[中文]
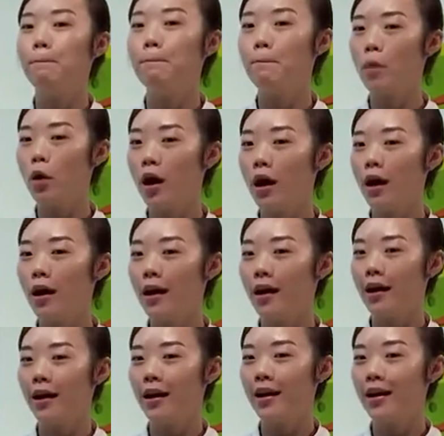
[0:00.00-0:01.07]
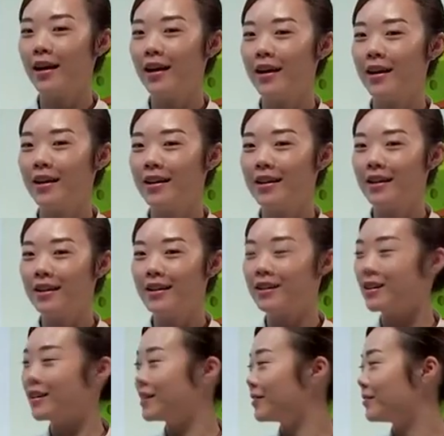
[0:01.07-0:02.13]
m，
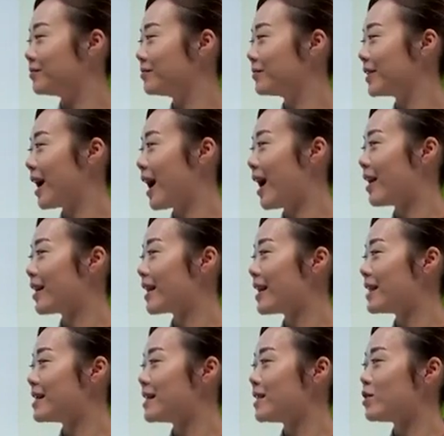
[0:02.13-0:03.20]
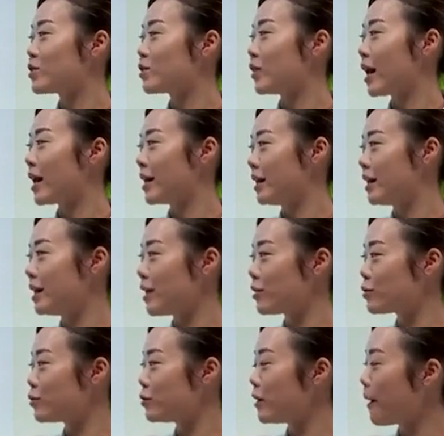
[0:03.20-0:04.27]
嗯，好看清楚了，一定
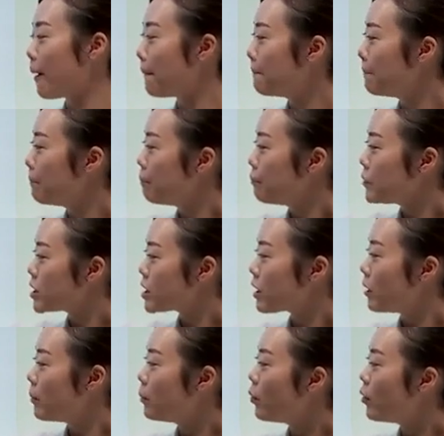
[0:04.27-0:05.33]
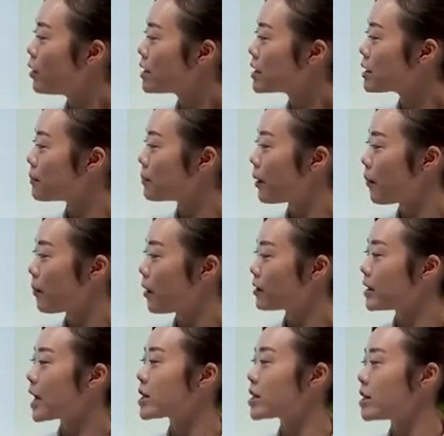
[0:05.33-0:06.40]
要注意哦。这个 m 字宝
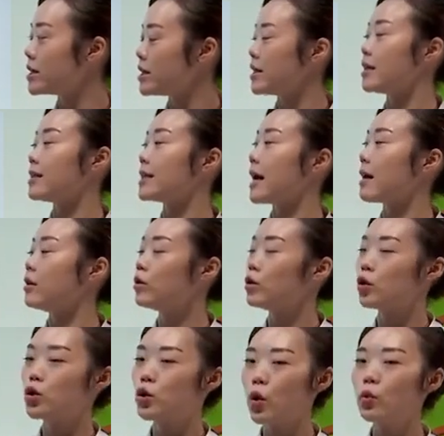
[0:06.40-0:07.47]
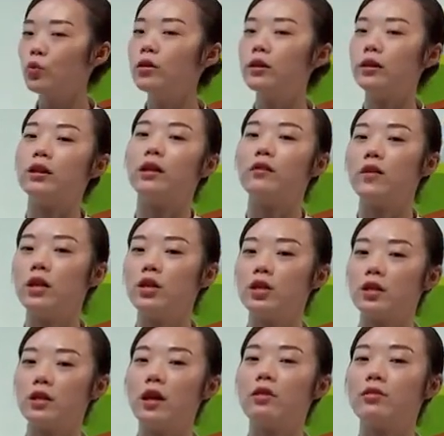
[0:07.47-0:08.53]
宝，它是写在中格的位
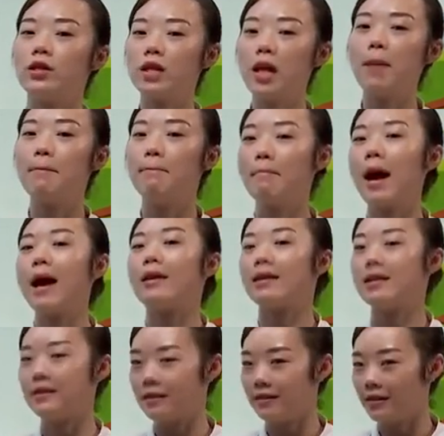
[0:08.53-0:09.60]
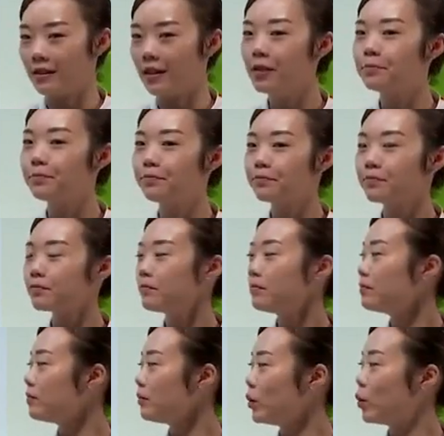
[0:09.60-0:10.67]
置，要占满格，
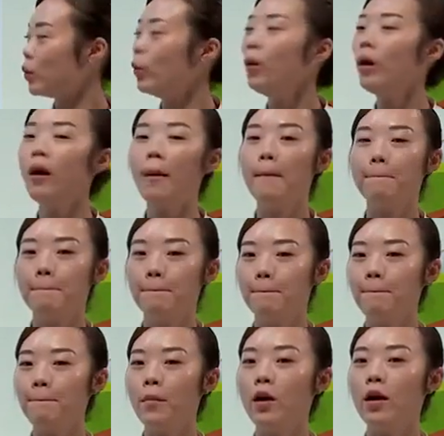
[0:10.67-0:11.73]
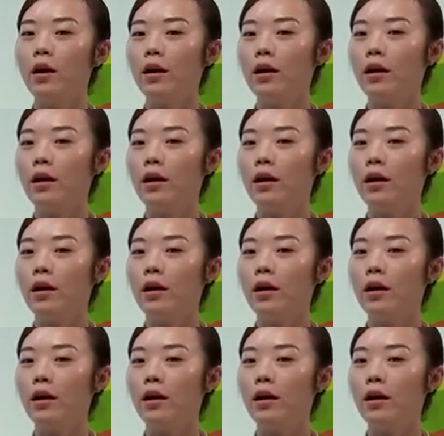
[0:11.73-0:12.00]
读 m。